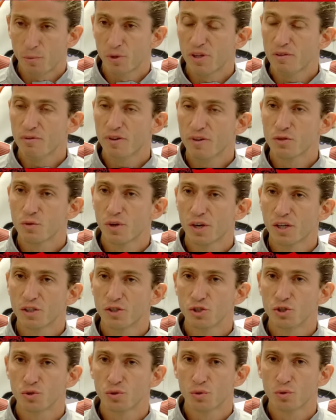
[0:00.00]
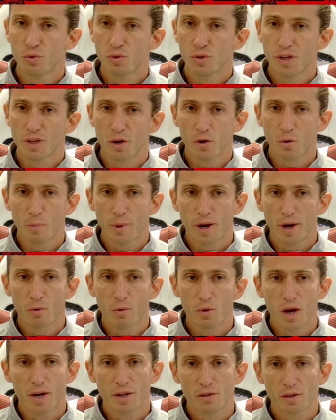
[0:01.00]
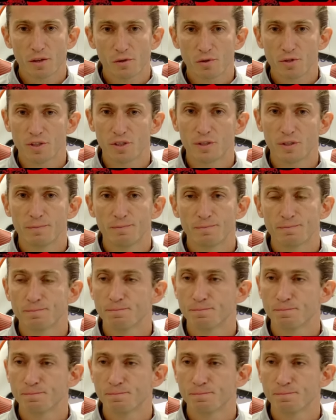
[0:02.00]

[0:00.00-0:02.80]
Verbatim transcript: para poder fazer um grande jogo e recuperar o carinho da torcida.